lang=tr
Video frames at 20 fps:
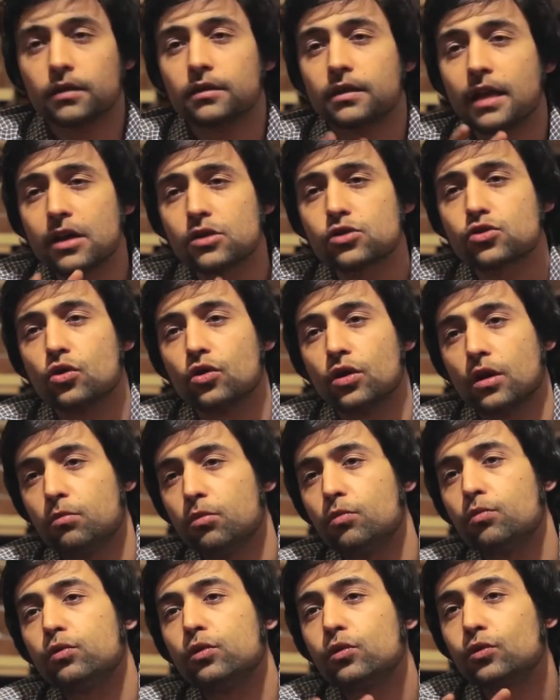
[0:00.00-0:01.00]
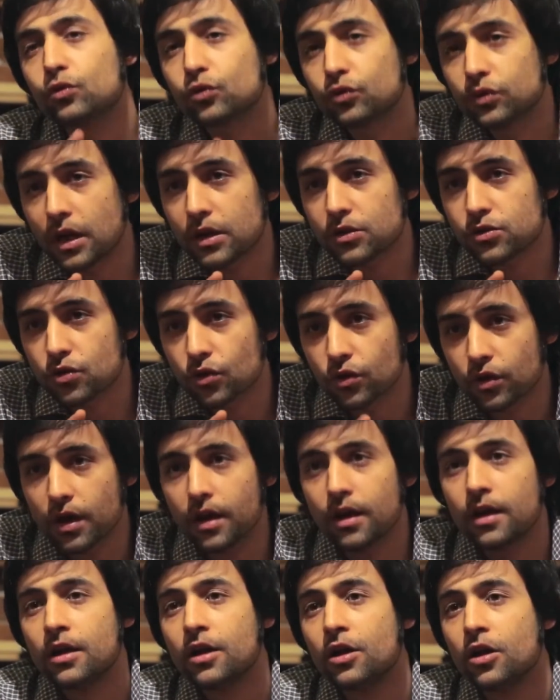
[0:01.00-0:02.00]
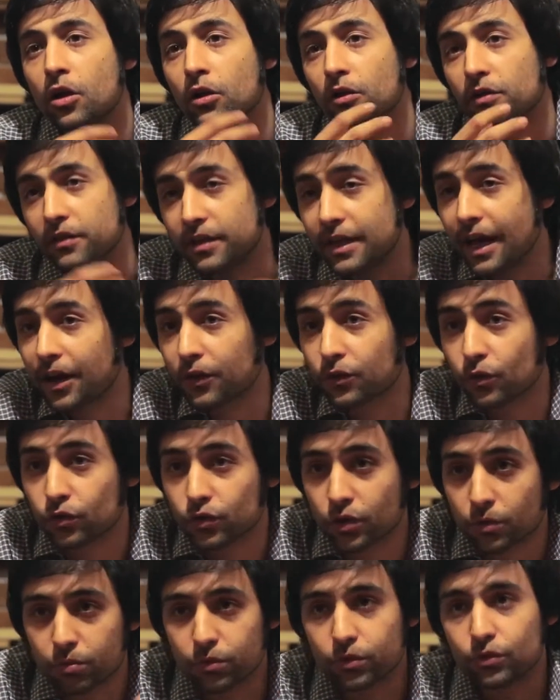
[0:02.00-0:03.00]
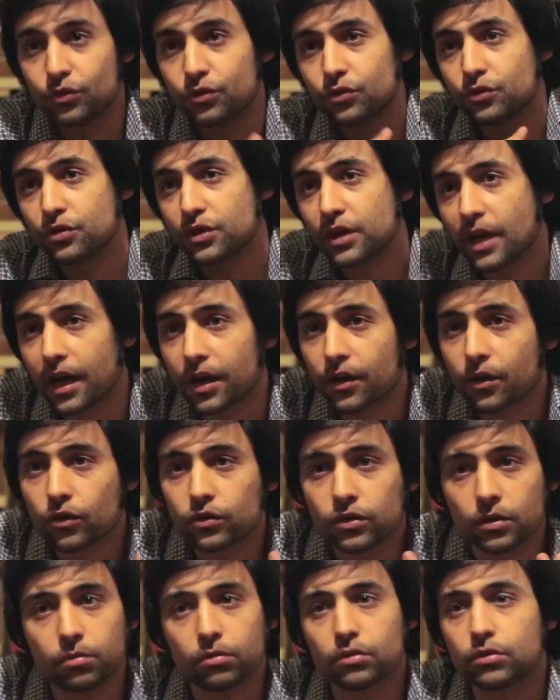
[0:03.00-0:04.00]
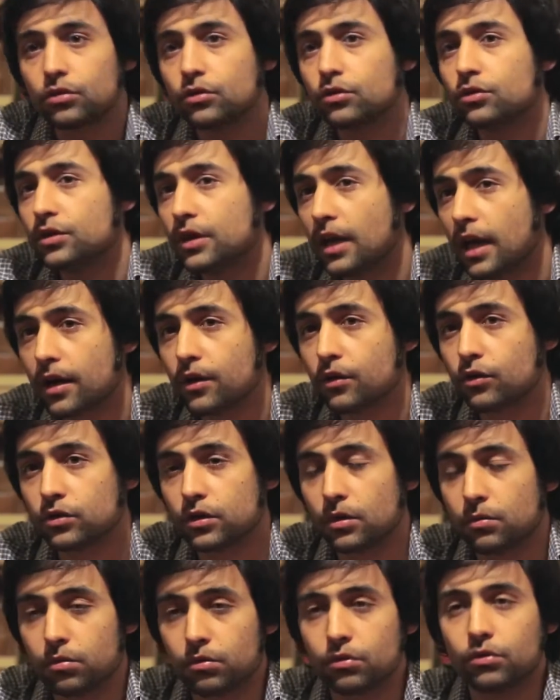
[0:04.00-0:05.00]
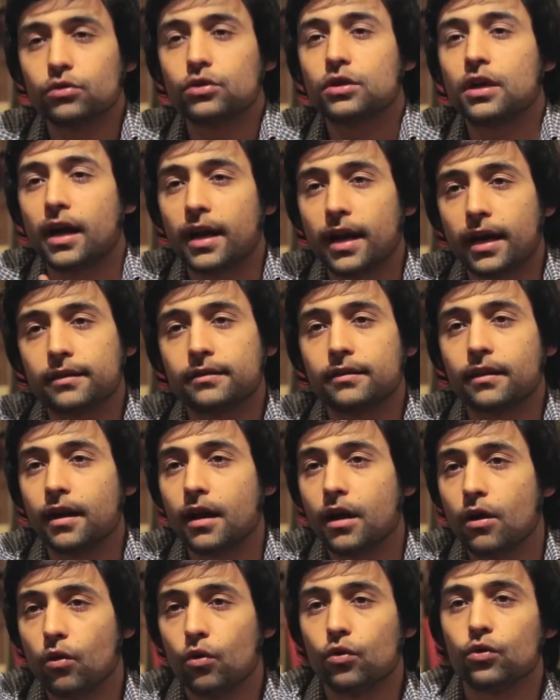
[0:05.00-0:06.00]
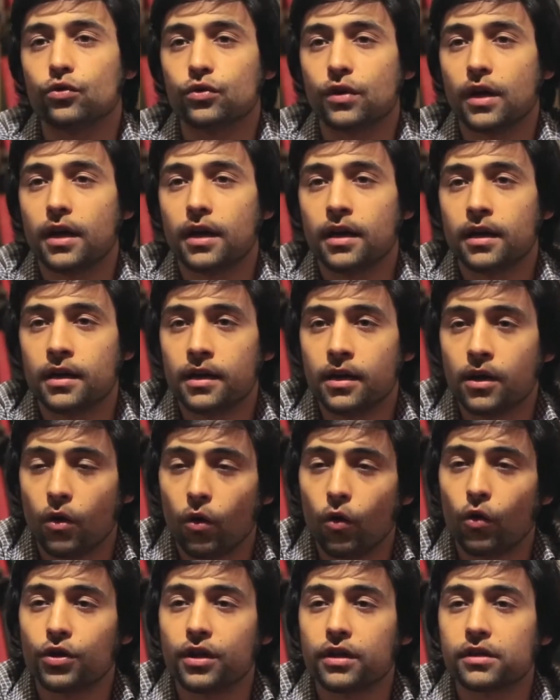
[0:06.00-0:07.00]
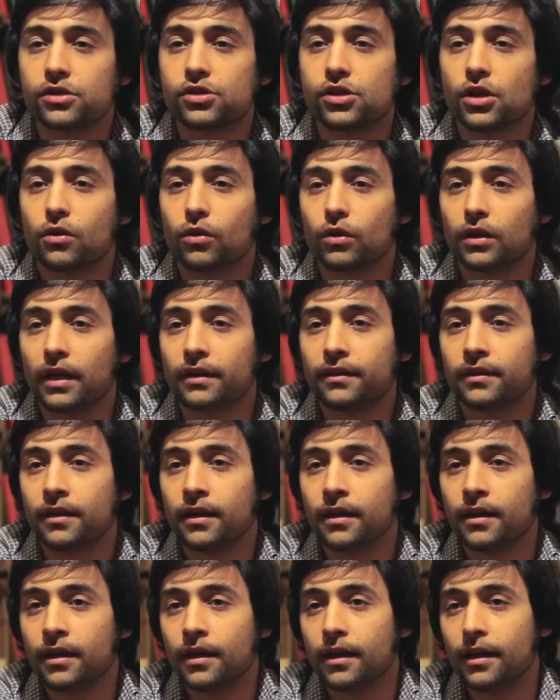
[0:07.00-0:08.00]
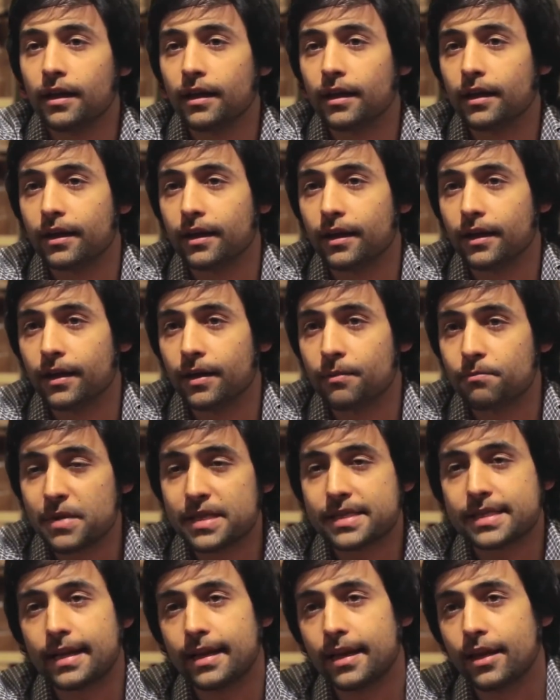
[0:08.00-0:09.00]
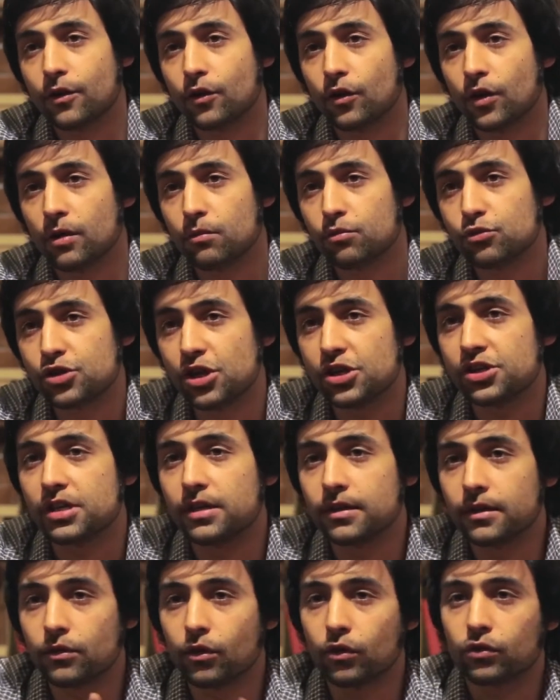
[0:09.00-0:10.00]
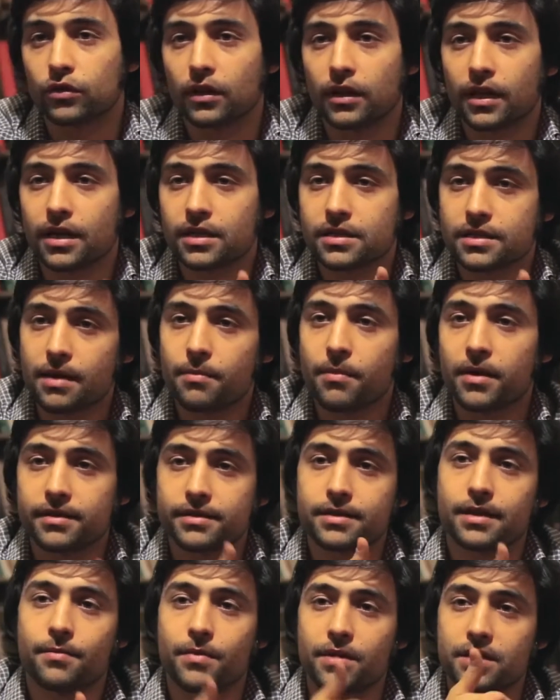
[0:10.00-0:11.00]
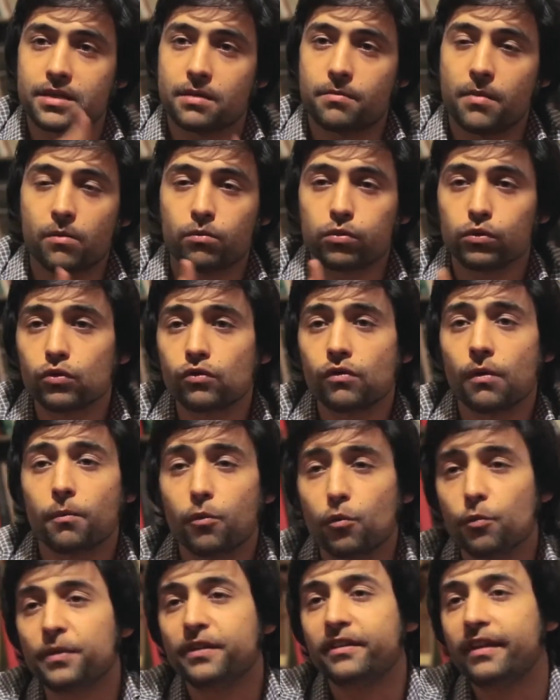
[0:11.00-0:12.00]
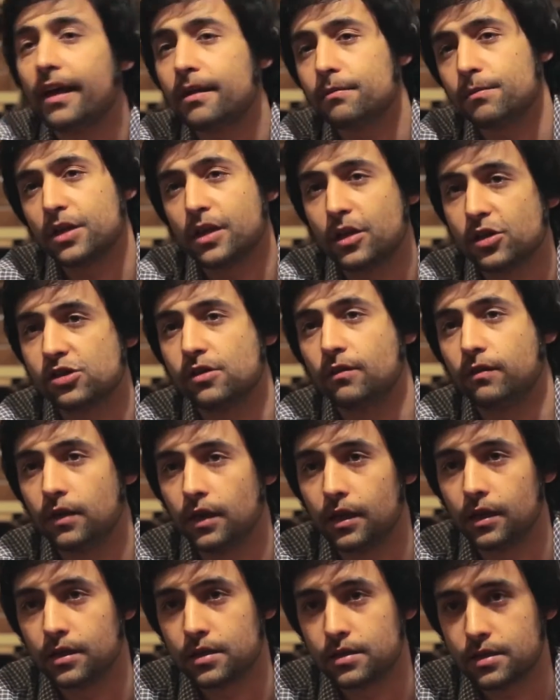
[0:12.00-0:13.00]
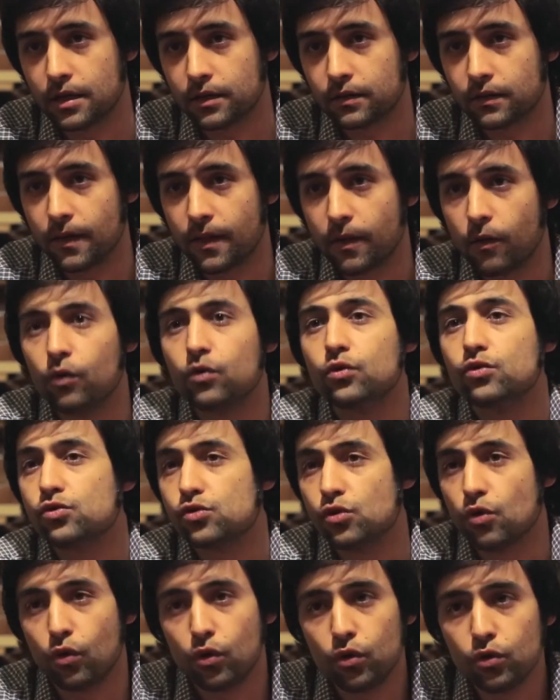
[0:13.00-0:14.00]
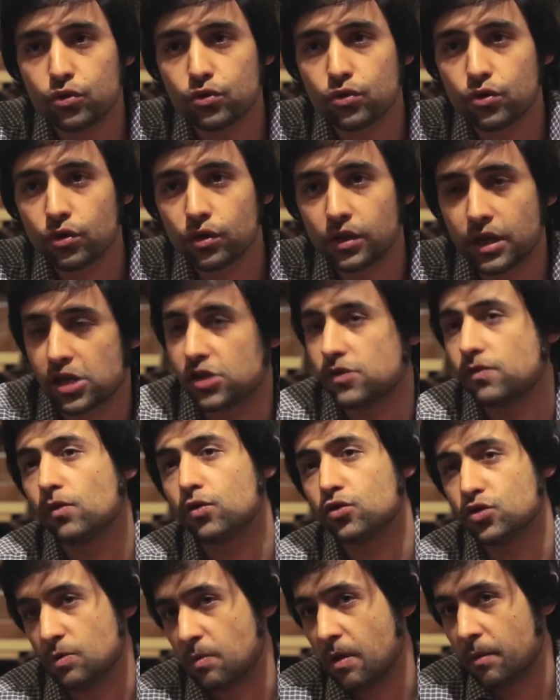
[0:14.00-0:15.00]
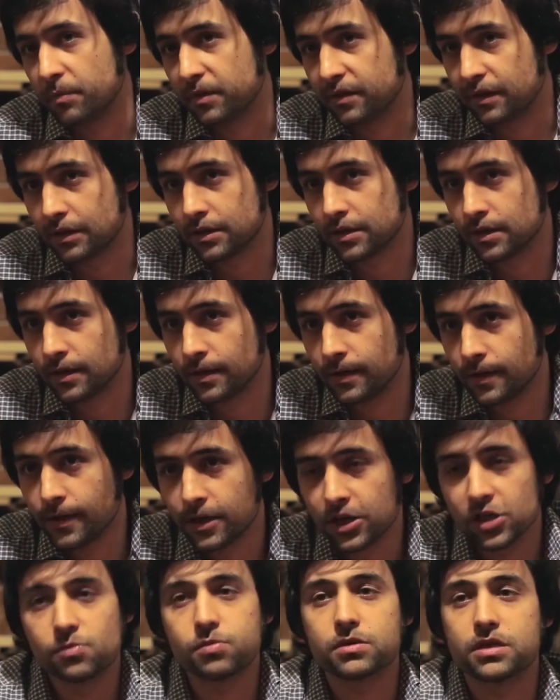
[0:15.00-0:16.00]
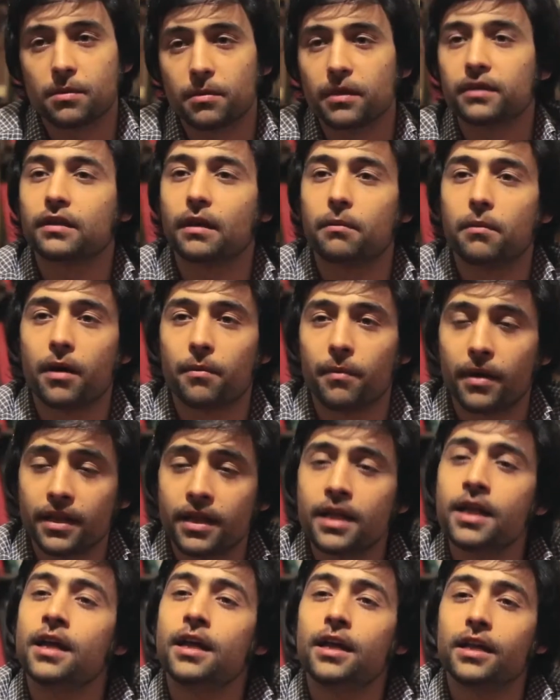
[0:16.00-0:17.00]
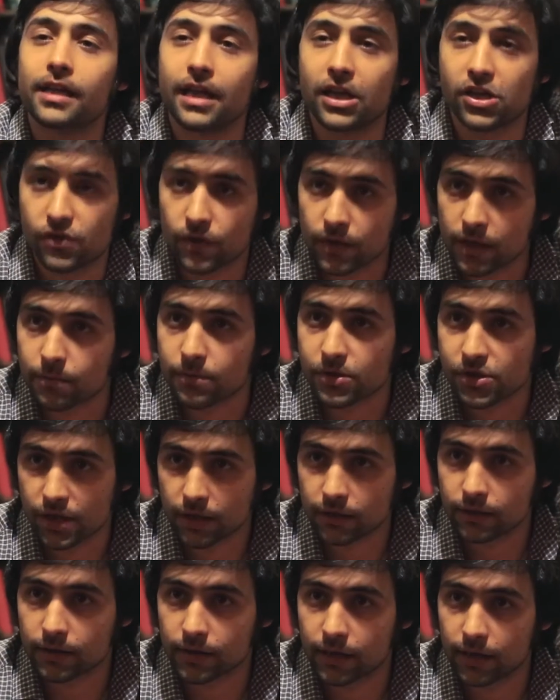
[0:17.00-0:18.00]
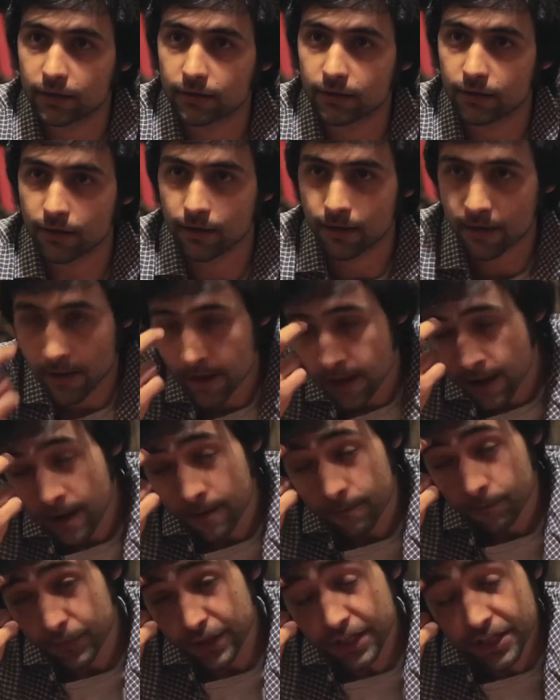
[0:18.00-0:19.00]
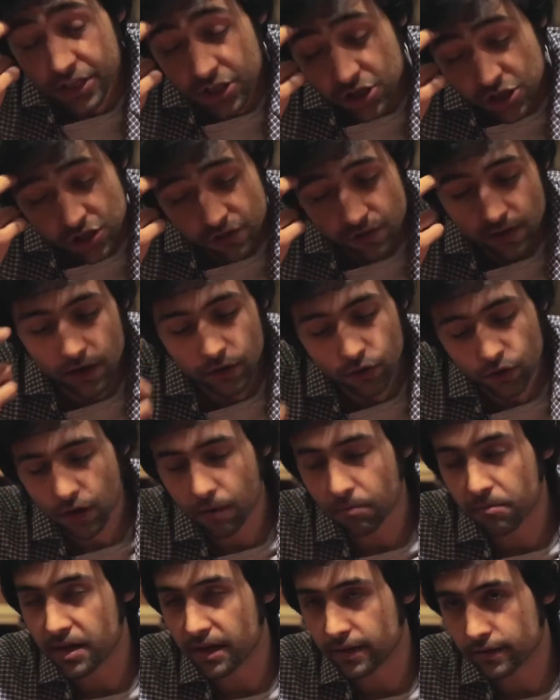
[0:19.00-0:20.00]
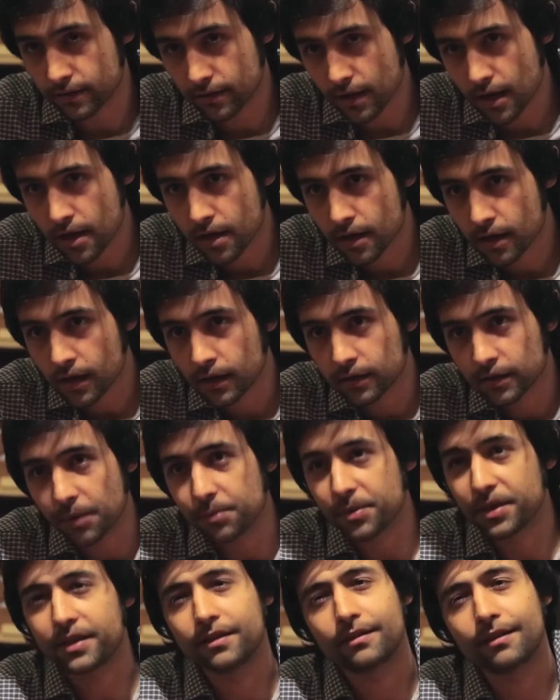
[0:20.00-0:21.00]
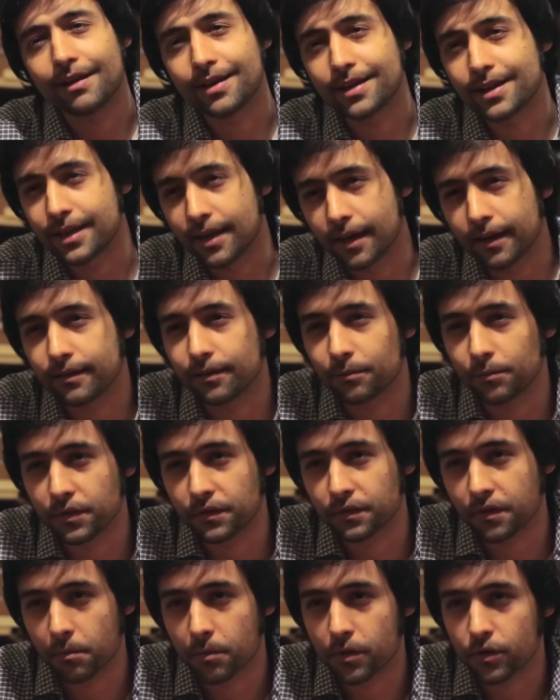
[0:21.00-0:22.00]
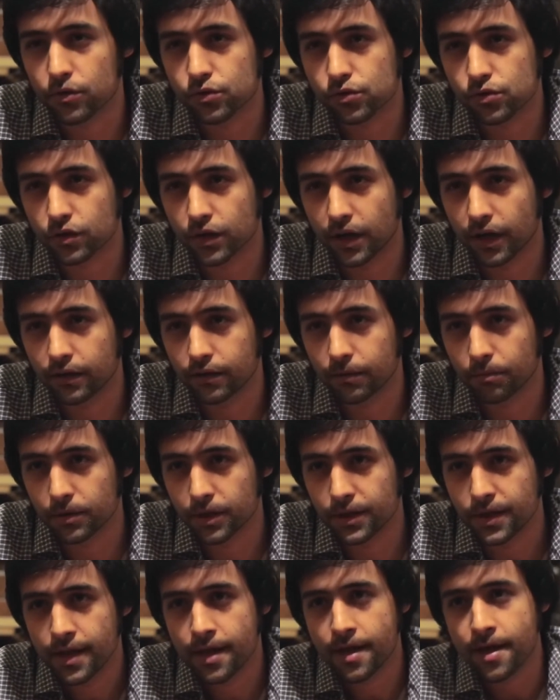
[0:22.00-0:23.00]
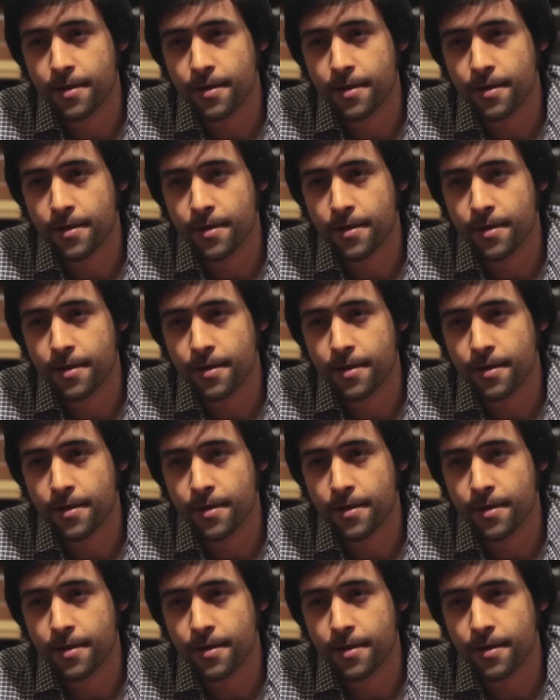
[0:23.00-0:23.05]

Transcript: Daha sonra bu bulunduktan sonra diğer nokta bulunur, diğer nokta bulunur, diğer nokta bulunur. Karaktere, oyuna, oynanacak olan e, meseleye göre bu çeşitli noktalar zaman zaman zaman bulunur ve bu biten bir keşif değildir zaten. Oyuncu ölür, keşfi o zaman biter. Hiçbir zaman tamamen keşfedemeyecektir kendini. İkinci ve en önemli yanı da tabii ki teknik eğitimdir temel oyunculuk eğitiminin.